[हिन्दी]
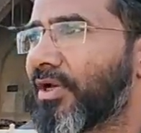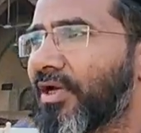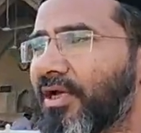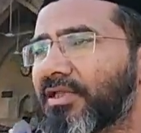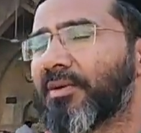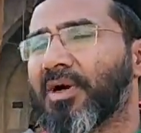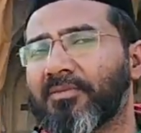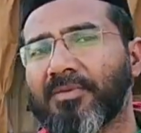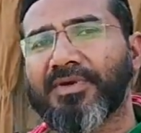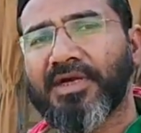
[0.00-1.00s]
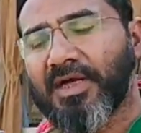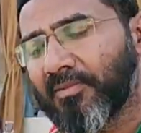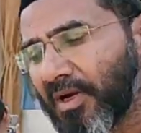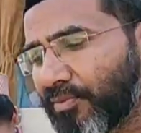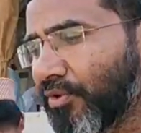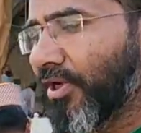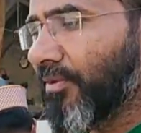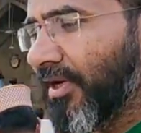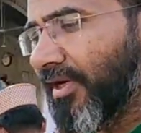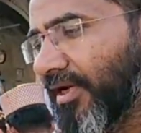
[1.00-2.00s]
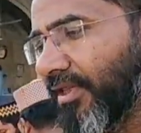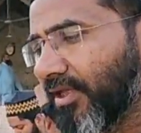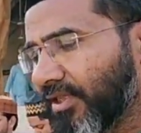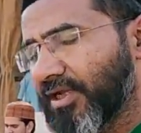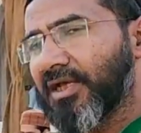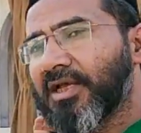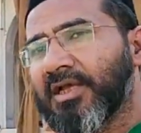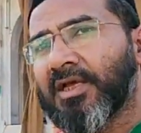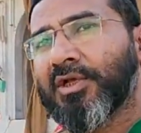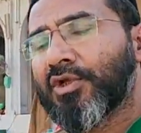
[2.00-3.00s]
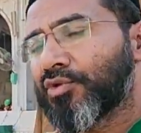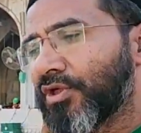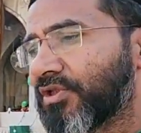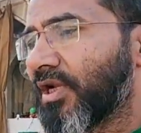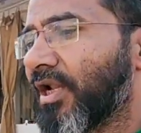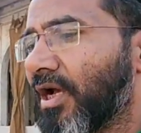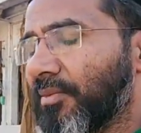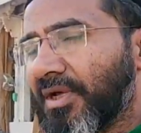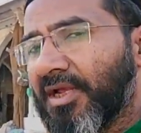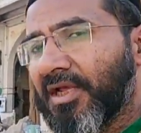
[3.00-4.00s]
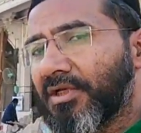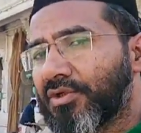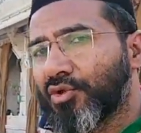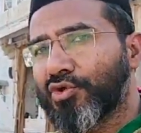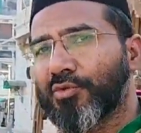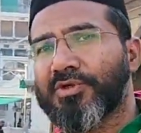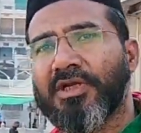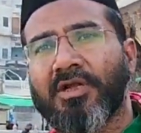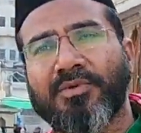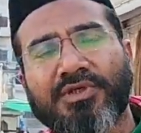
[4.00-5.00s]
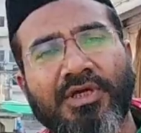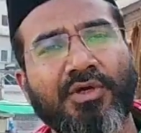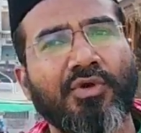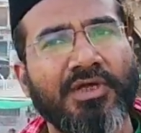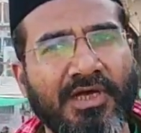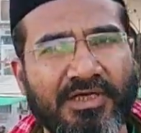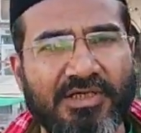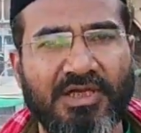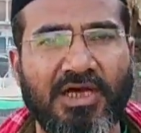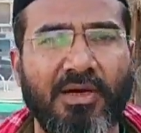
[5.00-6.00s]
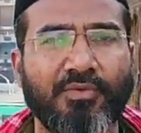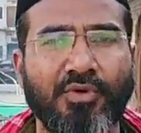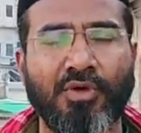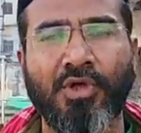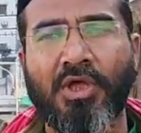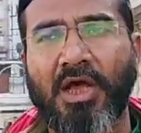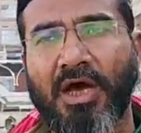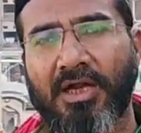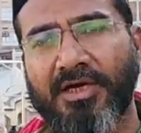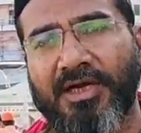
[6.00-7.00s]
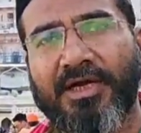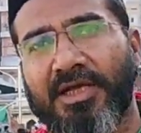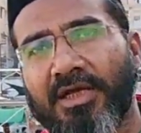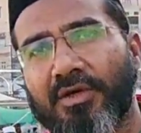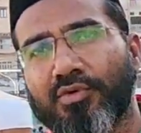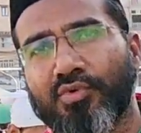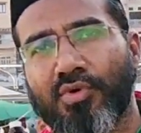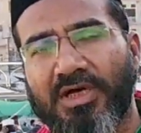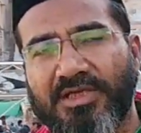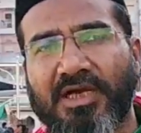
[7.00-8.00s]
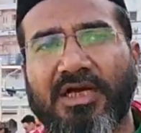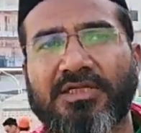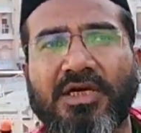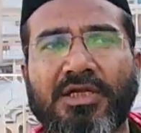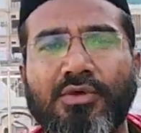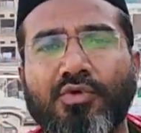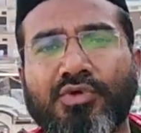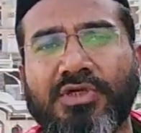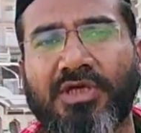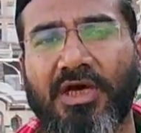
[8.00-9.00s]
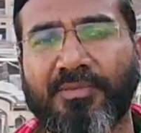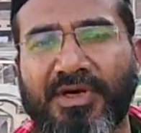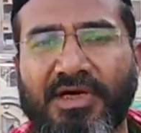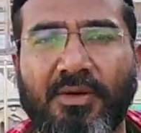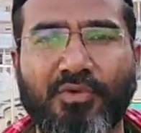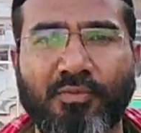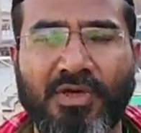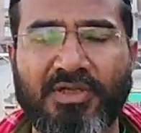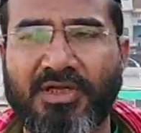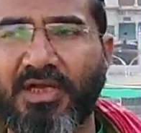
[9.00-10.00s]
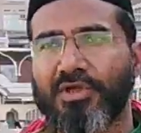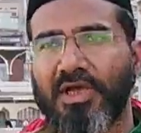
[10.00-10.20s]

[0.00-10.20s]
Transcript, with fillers: कि तमाम अपडेट हम आपको डे बाई डे देते रहेंगे तो इनशाला हमारे यूट्यूब चैनल मिशन ओलिया के ज़रिए आपको हर डेट की हजूर ख्वाजा खाजगान की ओर्स की अपडेट आपको मिलती रहे